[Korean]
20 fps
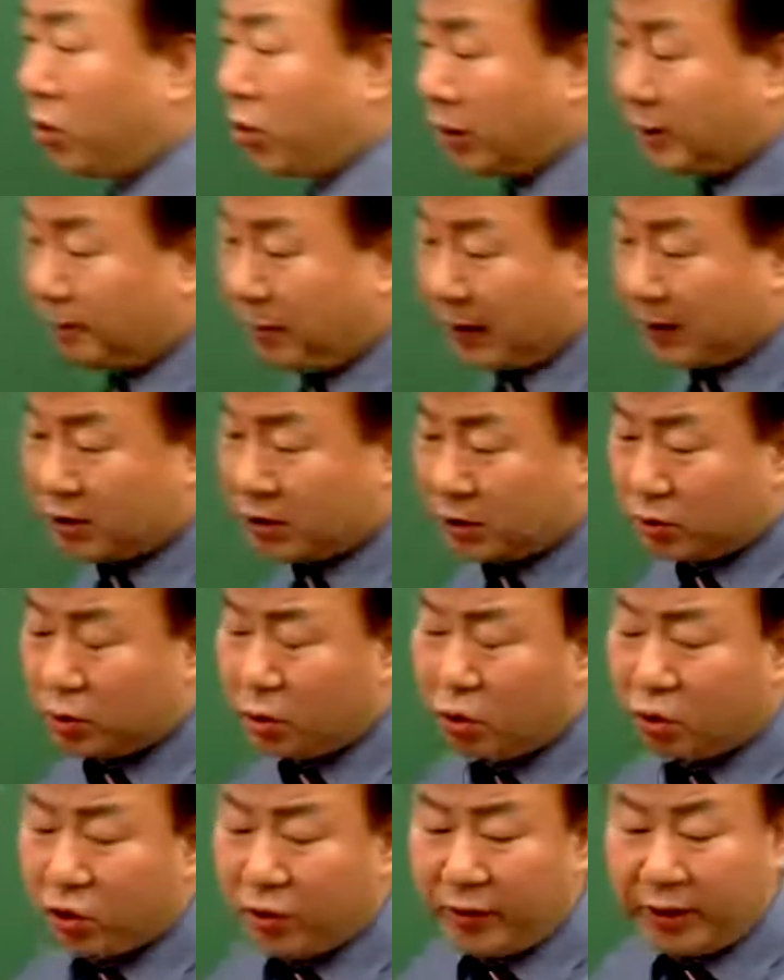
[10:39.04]
거기 박스를
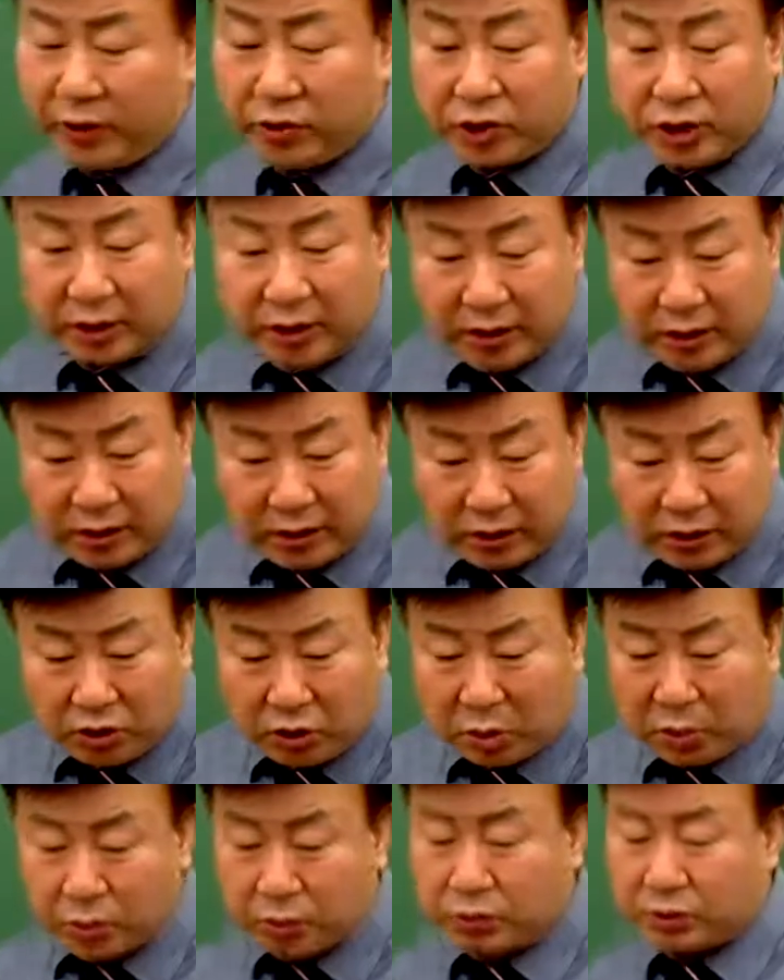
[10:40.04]
통으로 외우셔야 되는데
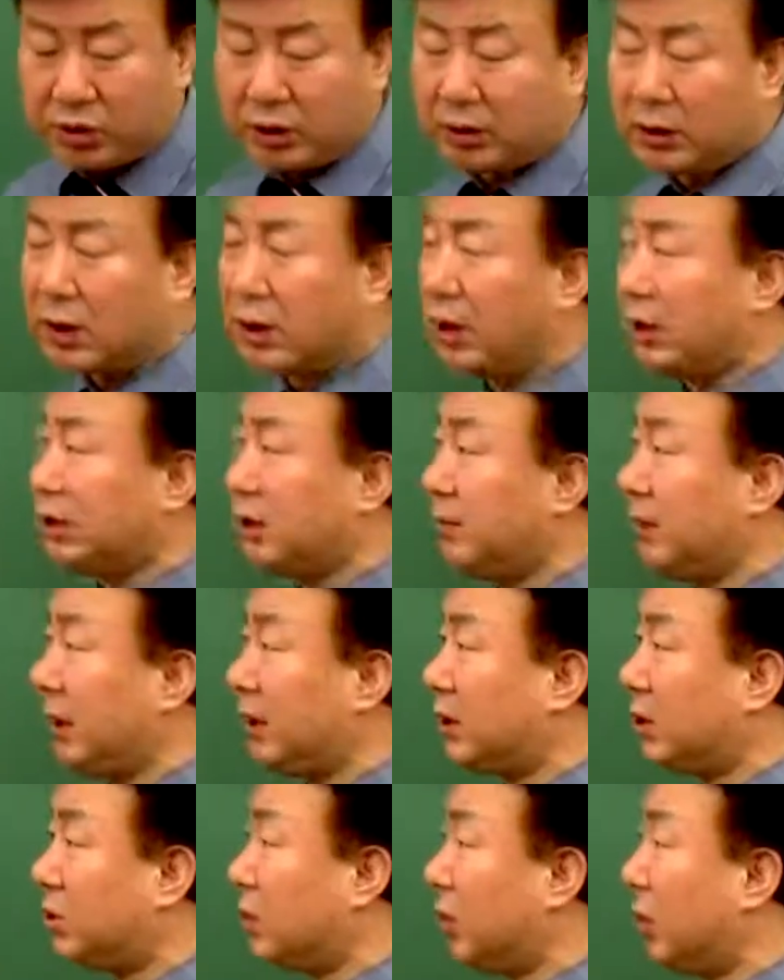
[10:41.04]
너무 부담감 갖지
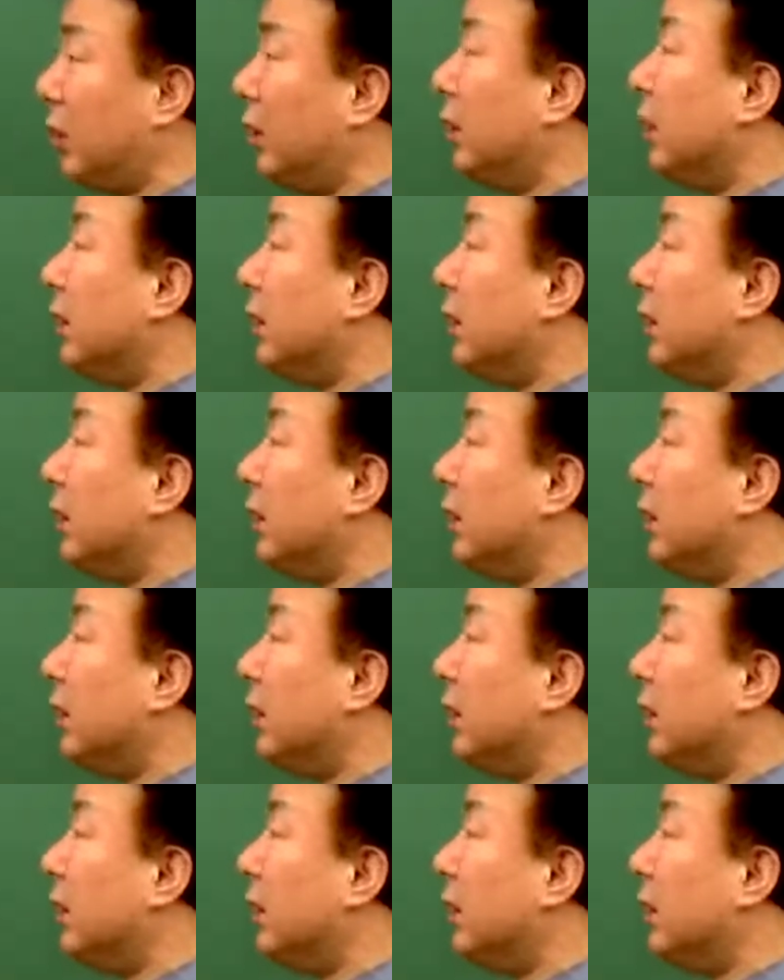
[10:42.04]
마시고요.